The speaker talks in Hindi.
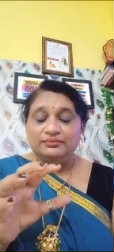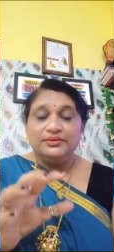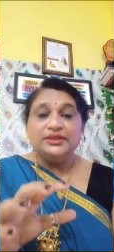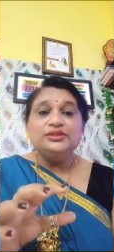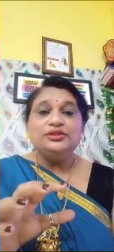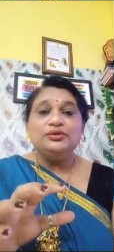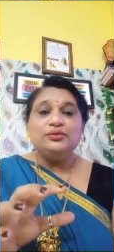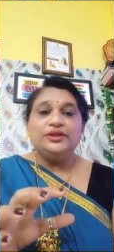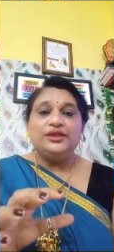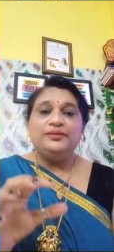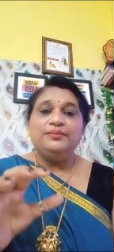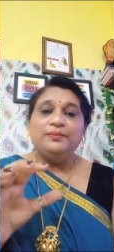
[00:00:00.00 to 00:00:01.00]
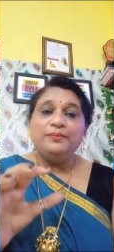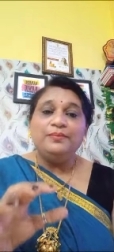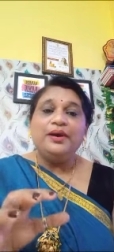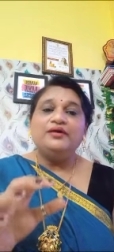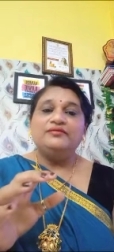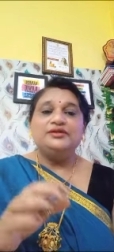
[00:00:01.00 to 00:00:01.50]
मंत्रों की
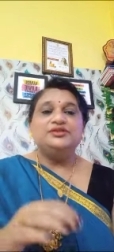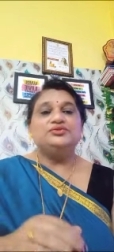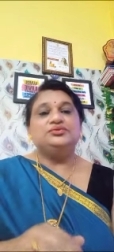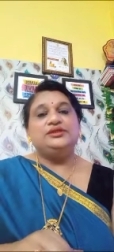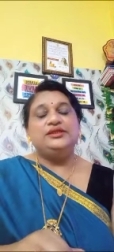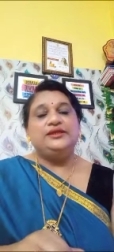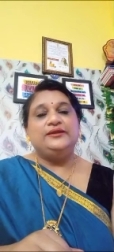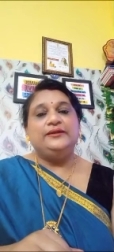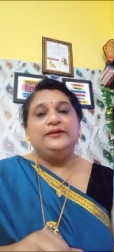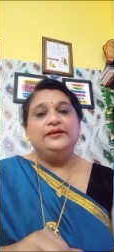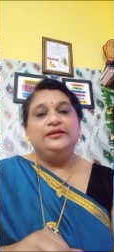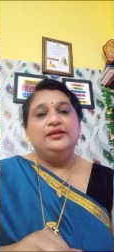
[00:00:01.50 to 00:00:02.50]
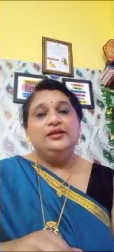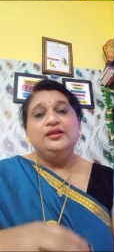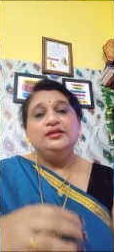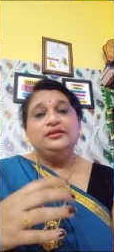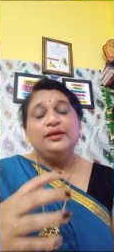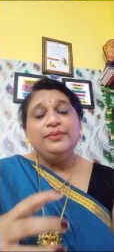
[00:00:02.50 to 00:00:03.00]
पावर्स होती हैं
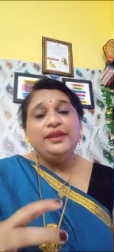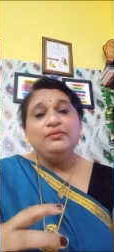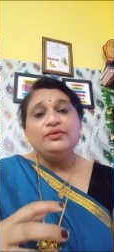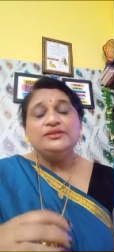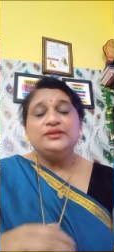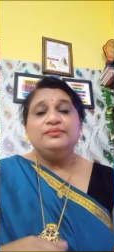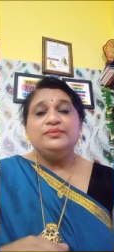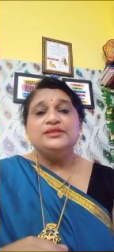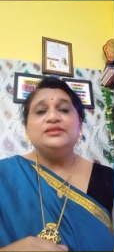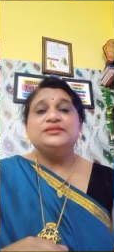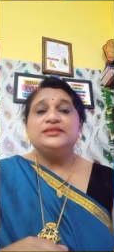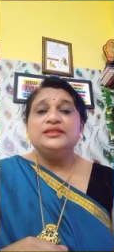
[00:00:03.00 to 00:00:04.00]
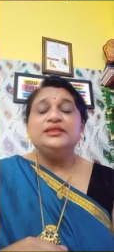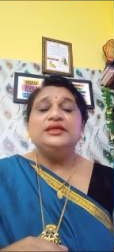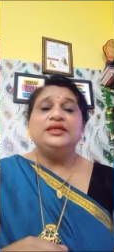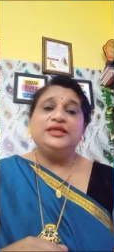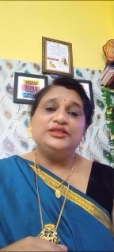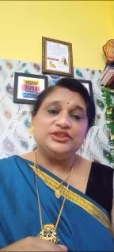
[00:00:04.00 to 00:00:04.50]
तभी वो सिंबल सिद्ध
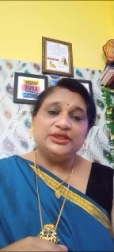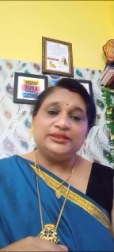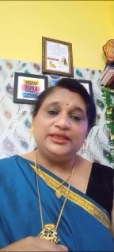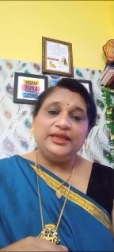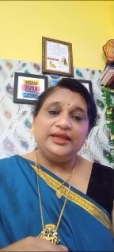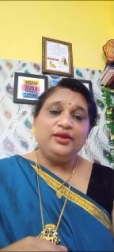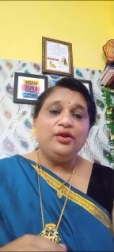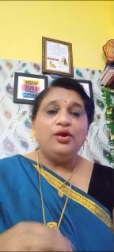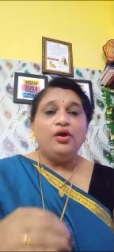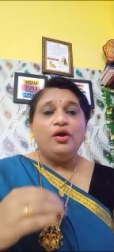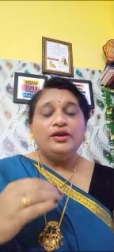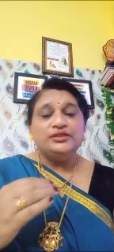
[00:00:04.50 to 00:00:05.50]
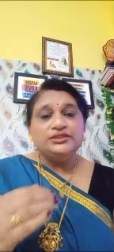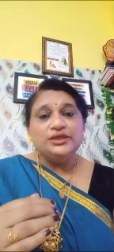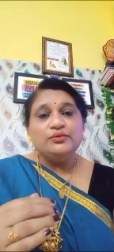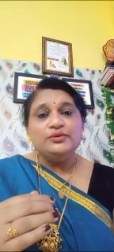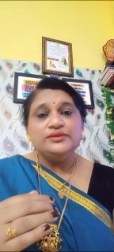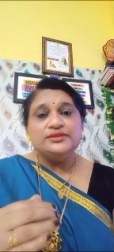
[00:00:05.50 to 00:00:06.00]
किए जाते हैं और
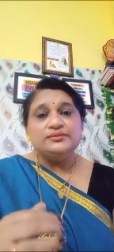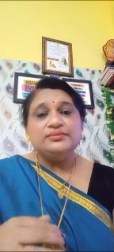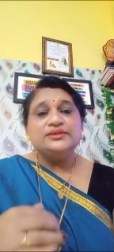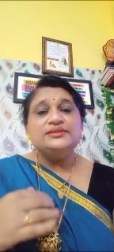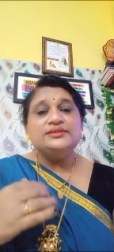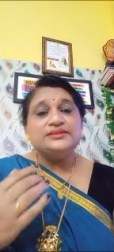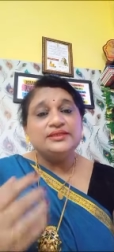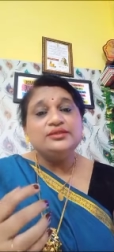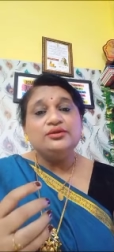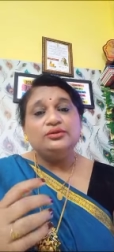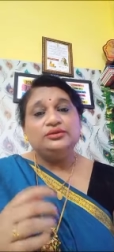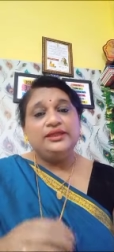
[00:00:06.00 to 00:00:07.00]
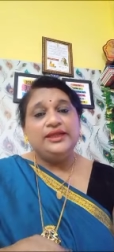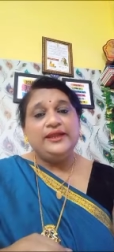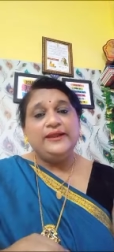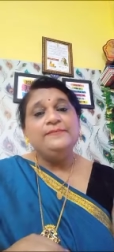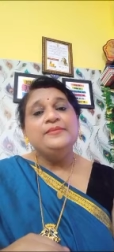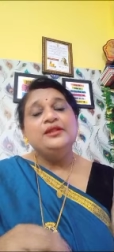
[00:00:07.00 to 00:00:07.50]
जब वो सिंबल सिद्ध होते
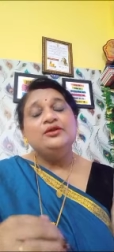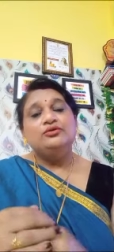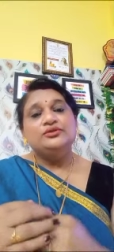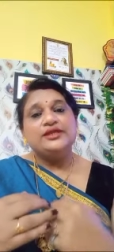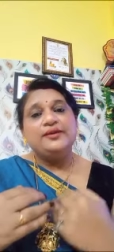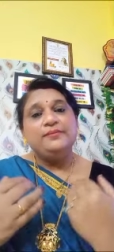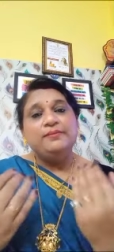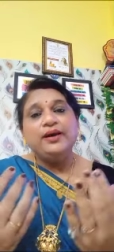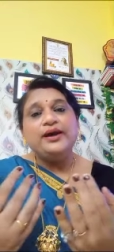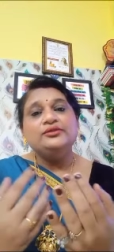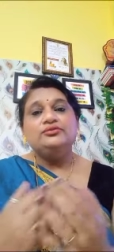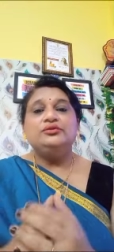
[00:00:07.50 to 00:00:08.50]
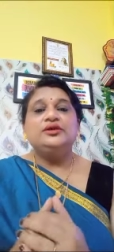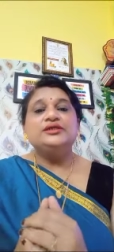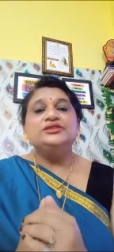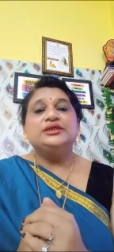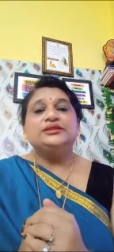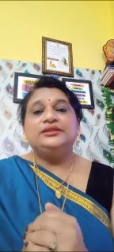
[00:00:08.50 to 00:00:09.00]
हैं उसके बाद उनका
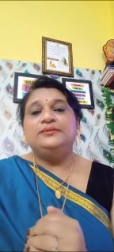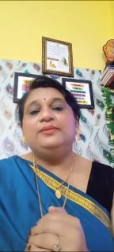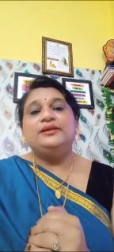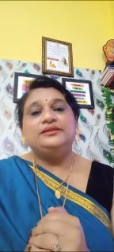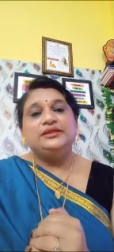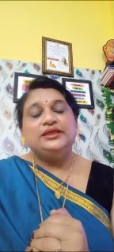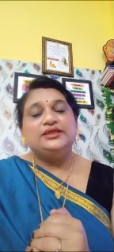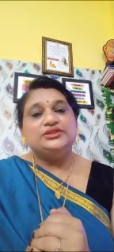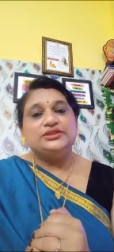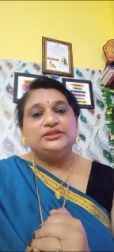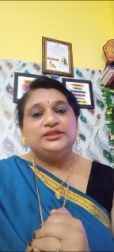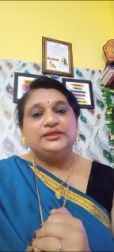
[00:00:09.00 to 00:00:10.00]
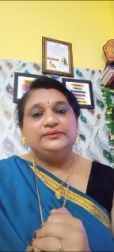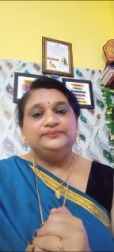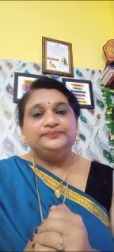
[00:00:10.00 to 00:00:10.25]
शक्तिपात किया जाता है